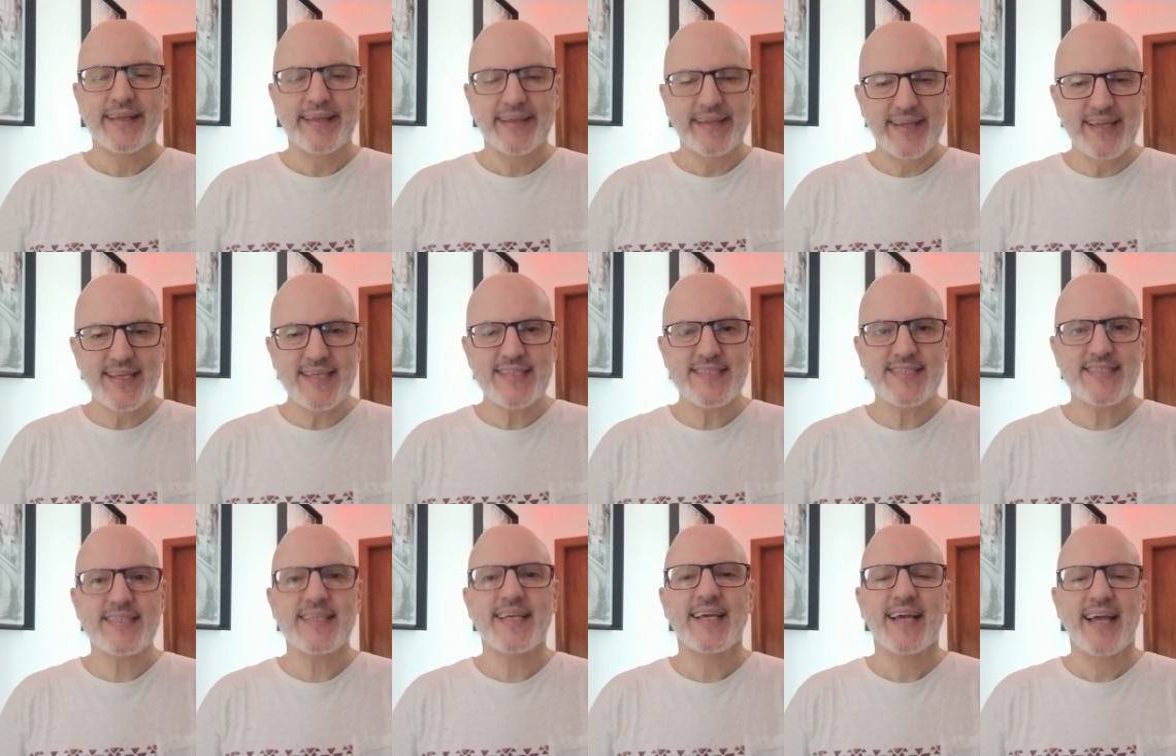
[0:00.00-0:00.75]

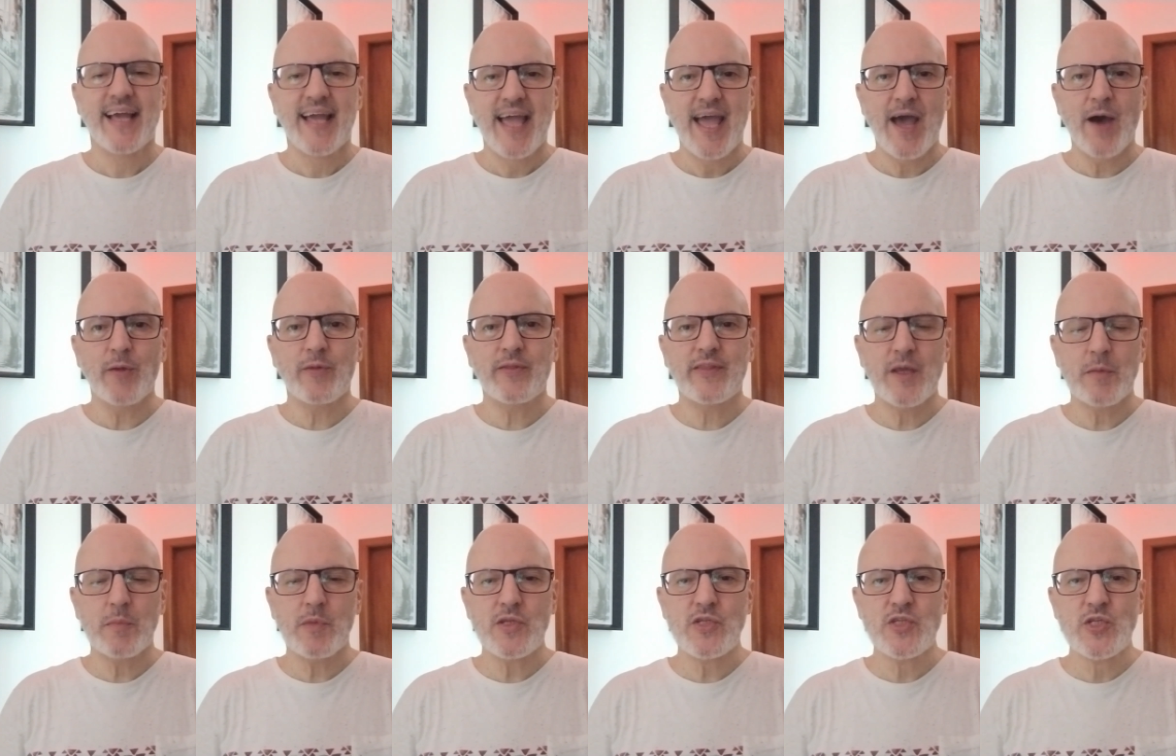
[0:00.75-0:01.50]
Esse é o
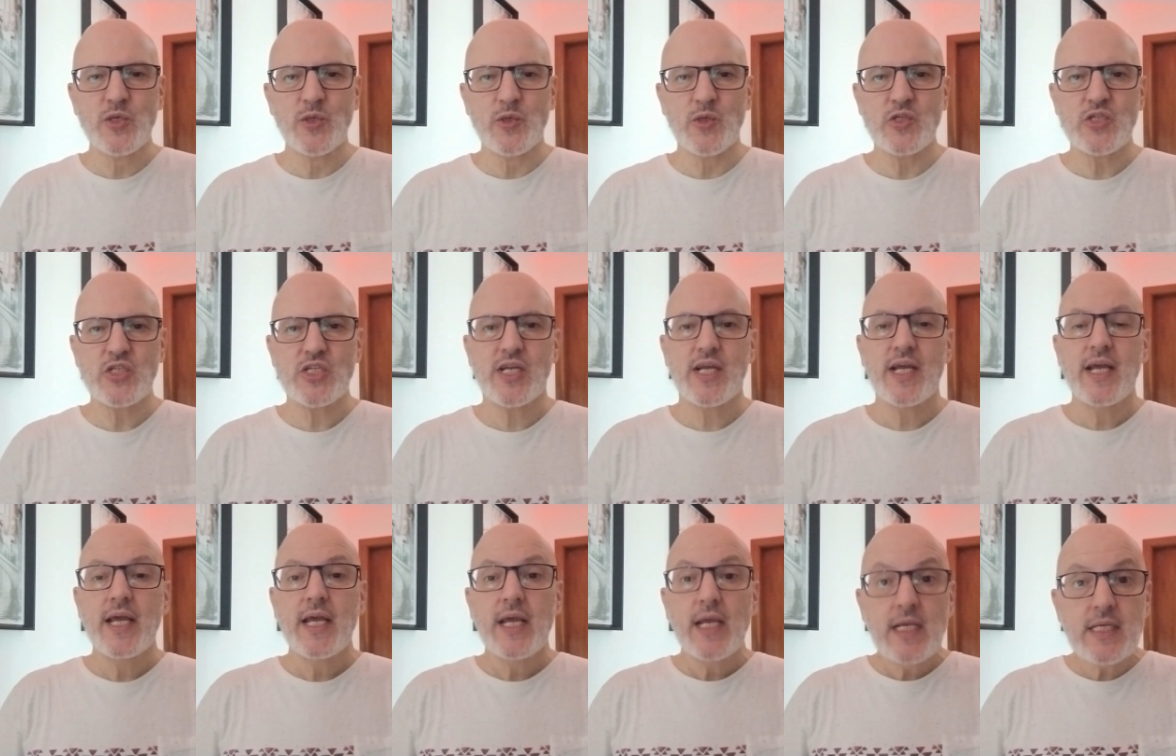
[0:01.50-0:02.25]
tema de hoje.
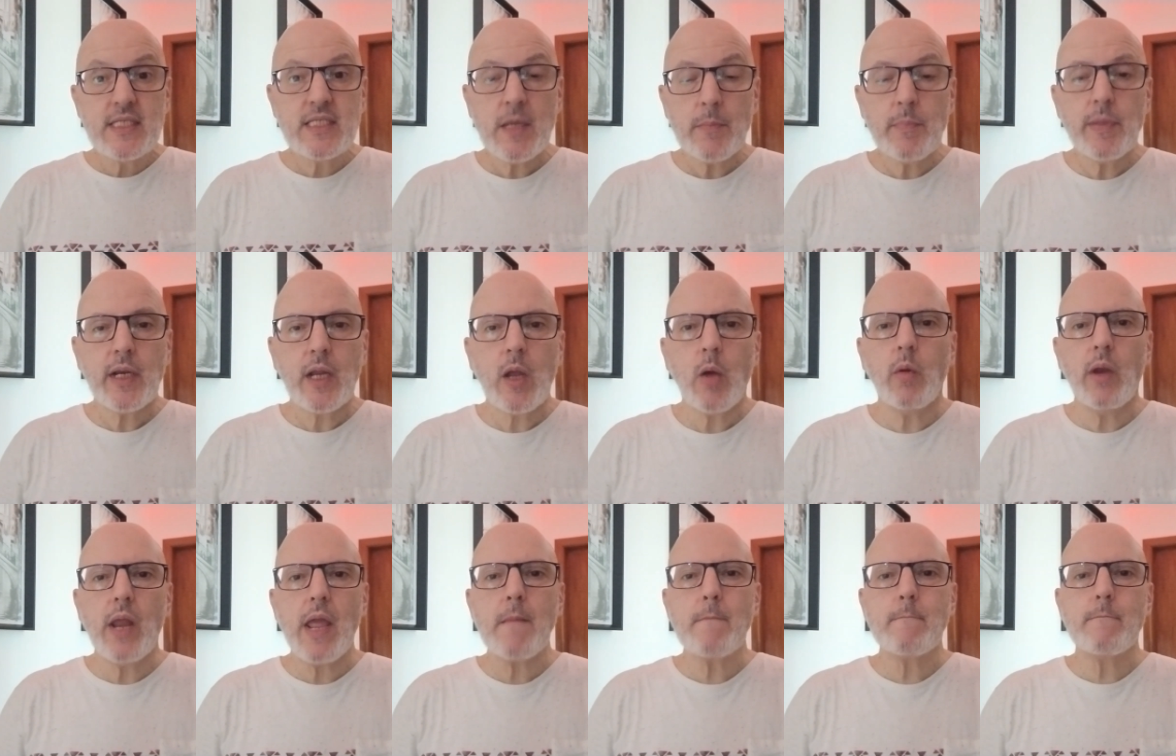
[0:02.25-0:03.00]
E sempre que
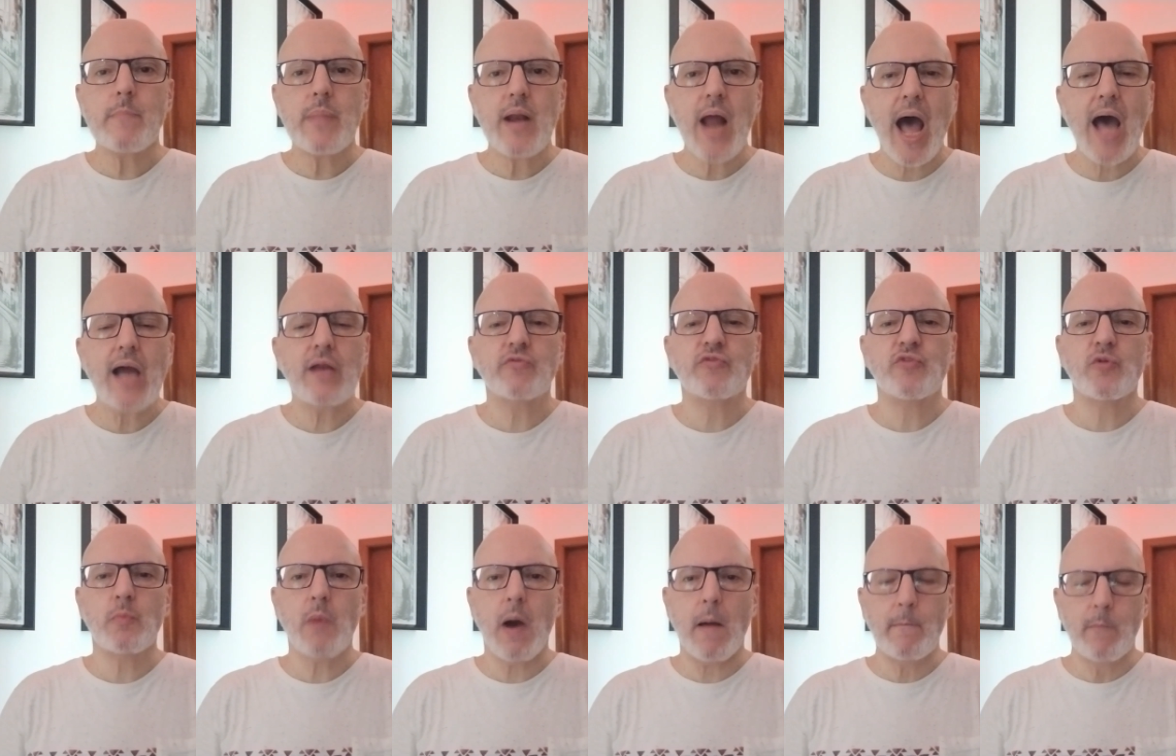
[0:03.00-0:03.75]
eu lembrar
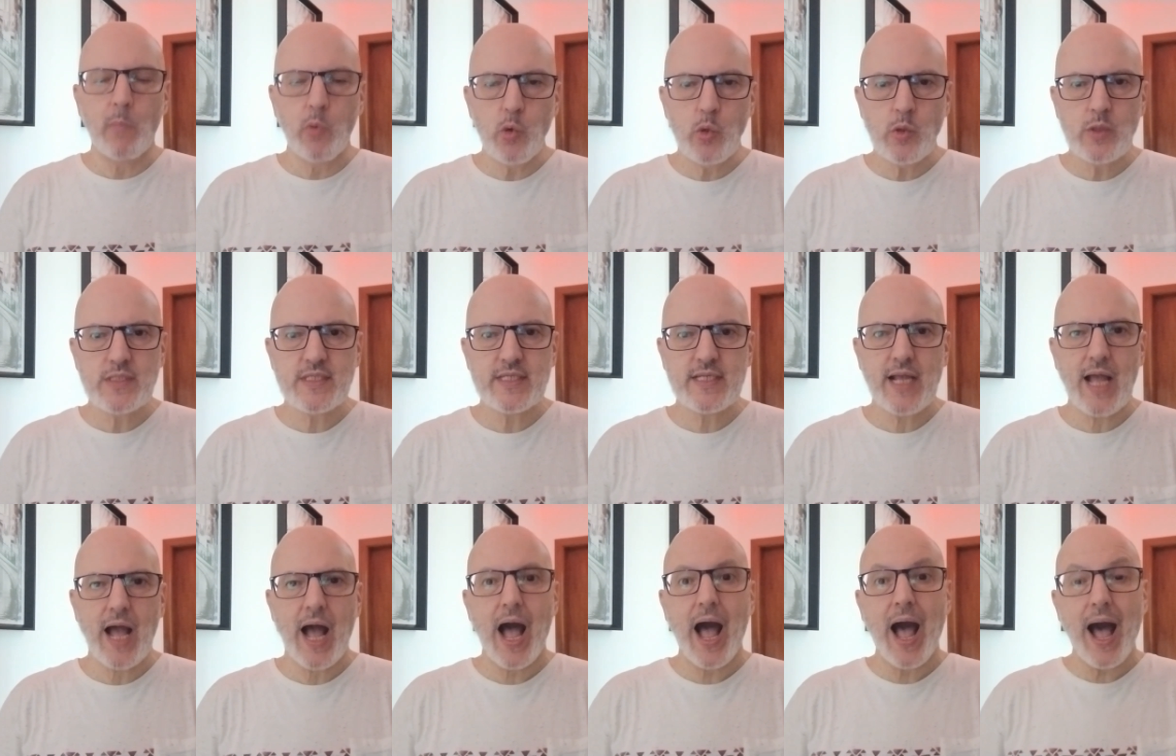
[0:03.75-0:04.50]
de uma
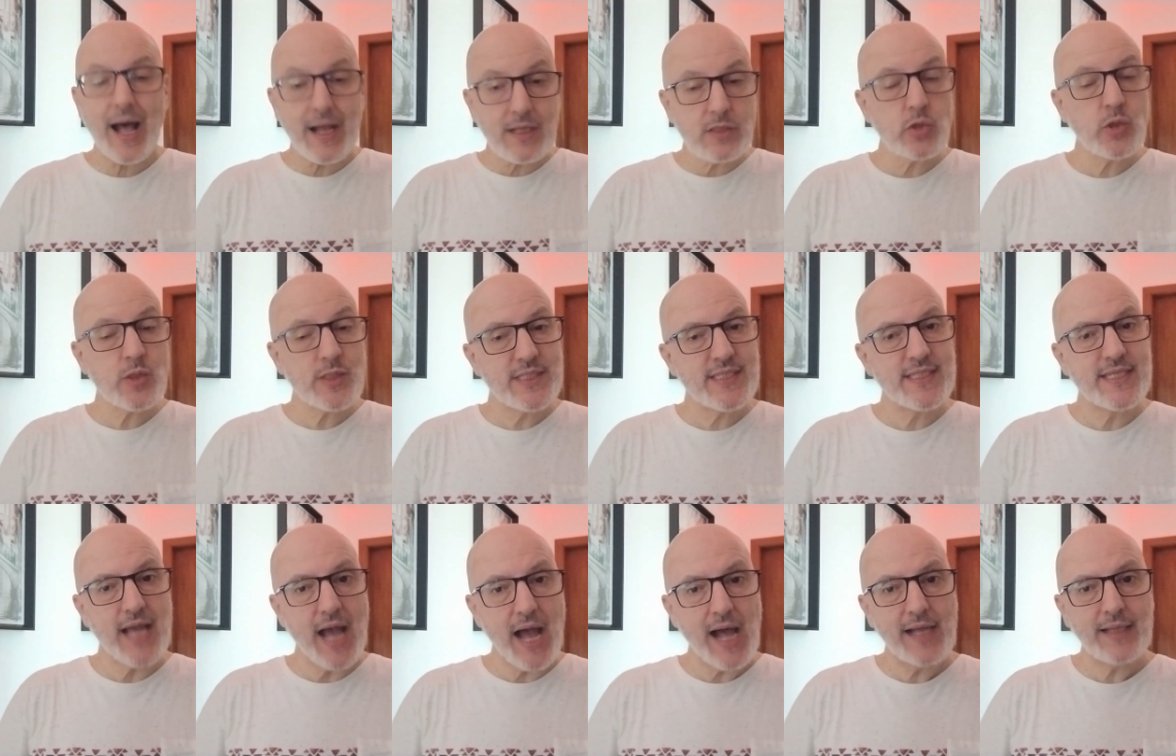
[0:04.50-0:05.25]
música
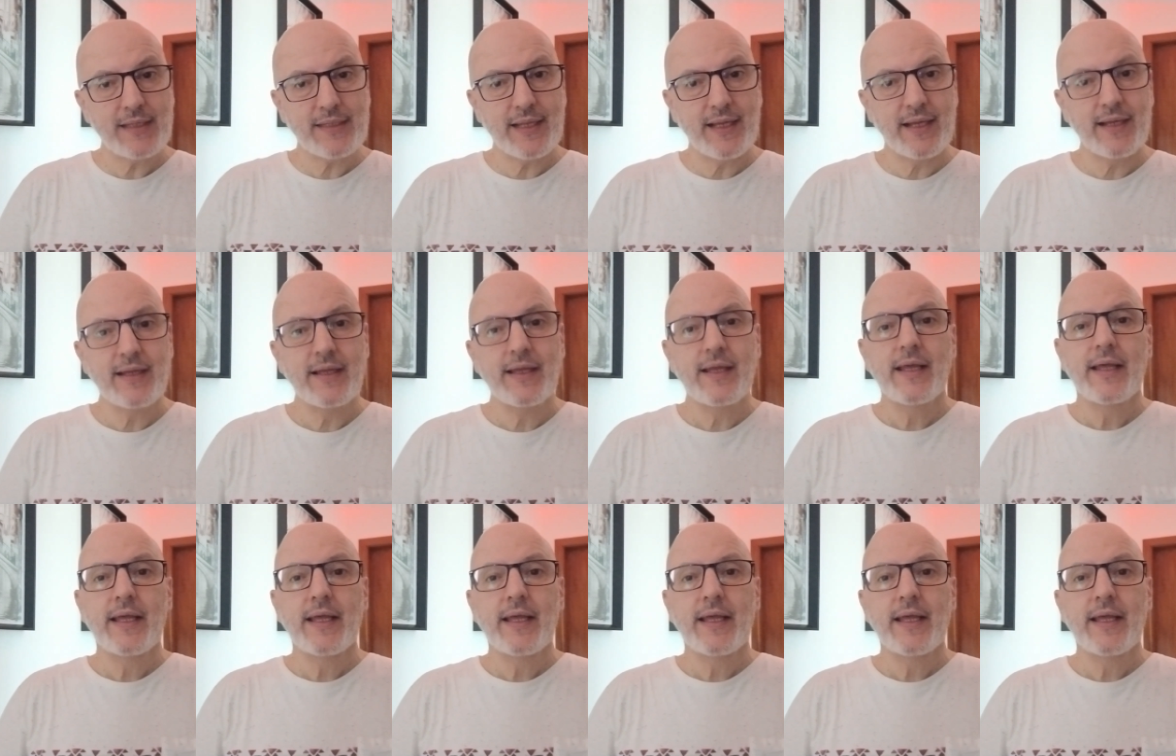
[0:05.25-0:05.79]
associada,